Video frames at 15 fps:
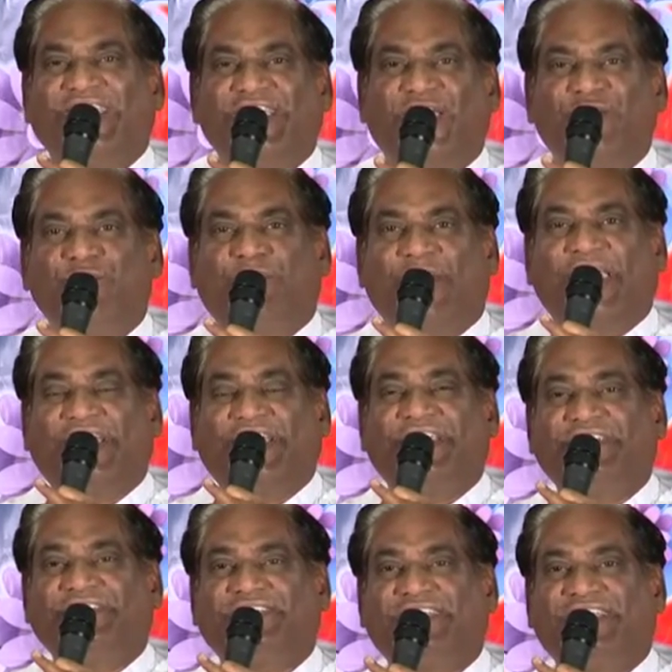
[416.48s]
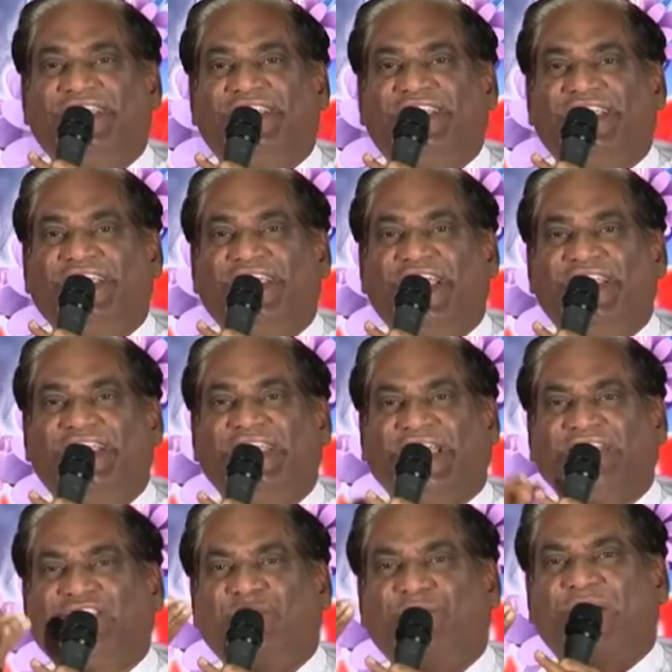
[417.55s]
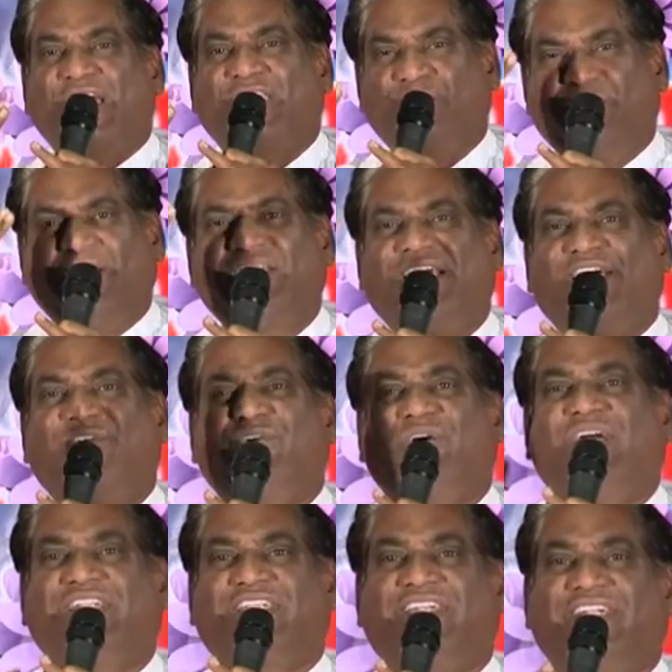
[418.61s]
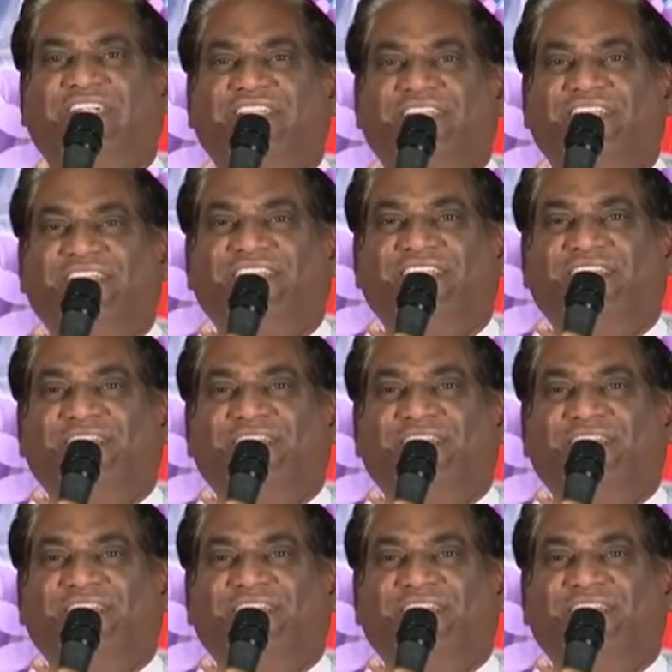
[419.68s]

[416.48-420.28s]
అంటే నన్ను పలకరించలేదని ఆయన ఎంత బాధపడ్డారో అటండి